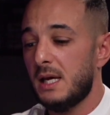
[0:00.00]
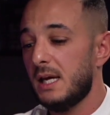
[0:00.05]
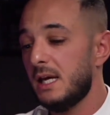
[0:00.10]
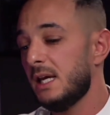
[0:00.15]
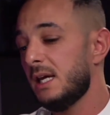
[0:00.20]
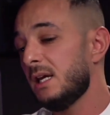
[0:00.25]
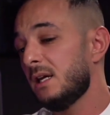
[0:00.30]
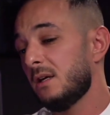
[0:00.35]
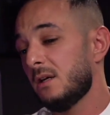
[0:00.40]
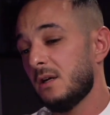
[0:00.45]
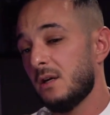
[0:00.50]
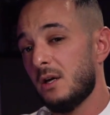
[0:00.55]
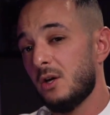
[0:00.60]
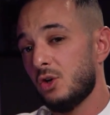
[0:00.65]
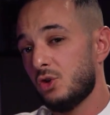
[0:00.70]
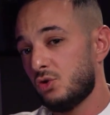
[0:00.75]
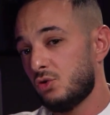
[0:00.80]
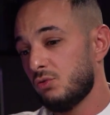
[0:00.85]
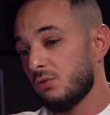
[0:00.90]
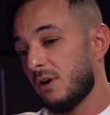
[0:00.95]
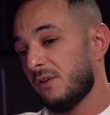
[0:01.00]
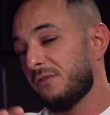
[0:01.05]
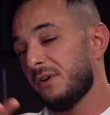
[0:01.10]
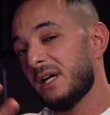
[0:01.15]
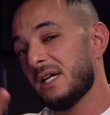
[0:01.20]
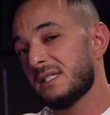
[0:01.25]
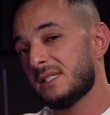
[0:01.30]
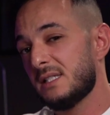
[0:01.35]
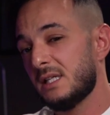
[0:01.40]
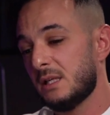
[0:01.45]
Et tu vas faire
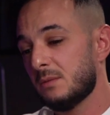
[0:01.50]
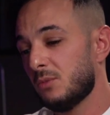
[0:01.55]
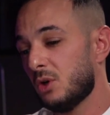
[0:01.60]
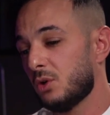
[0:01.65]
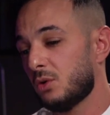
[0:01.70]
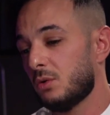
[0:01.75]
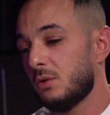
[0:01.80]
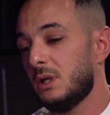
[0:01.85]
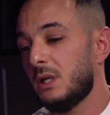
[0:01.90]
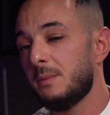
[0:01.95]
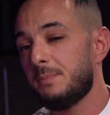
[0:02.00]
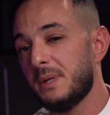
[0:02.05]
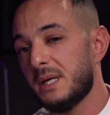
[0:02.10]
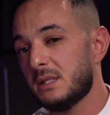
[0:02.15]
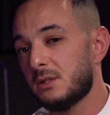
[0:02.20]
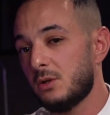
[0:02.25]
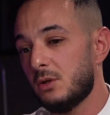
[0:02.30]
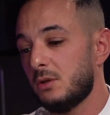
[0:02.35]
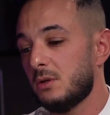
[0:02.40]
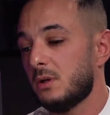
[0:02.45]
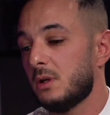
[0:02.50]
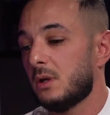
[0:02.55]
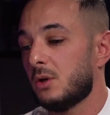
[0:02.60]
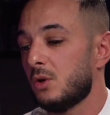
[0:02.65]
un segment que les personnes